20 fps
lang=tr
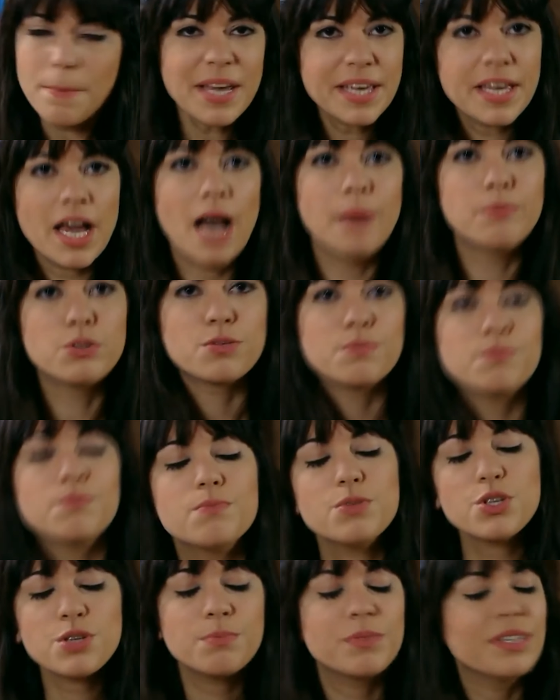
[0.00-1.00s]
Peki abicim,
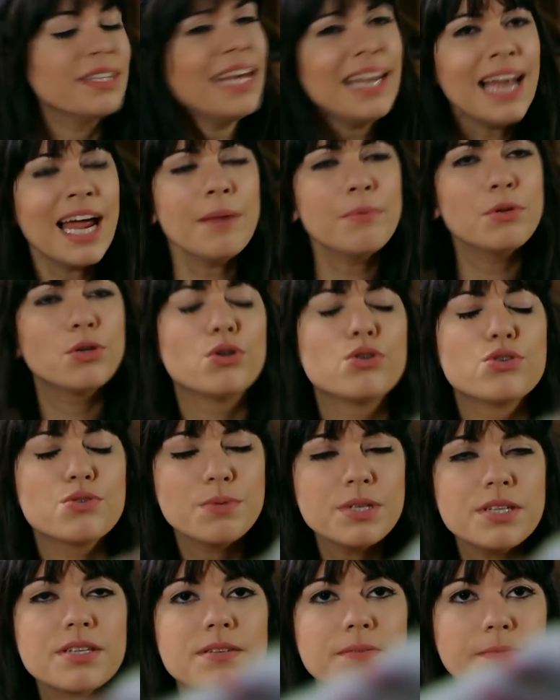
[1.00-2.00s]
şimdi neler
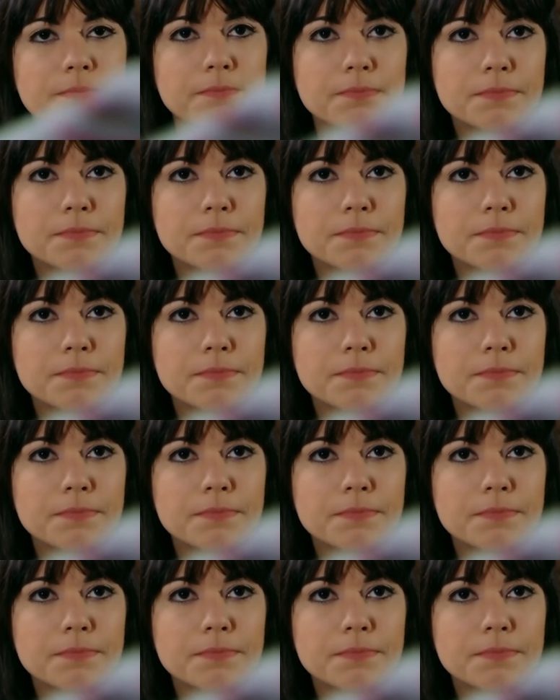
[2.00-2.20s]
biliyoruz biz?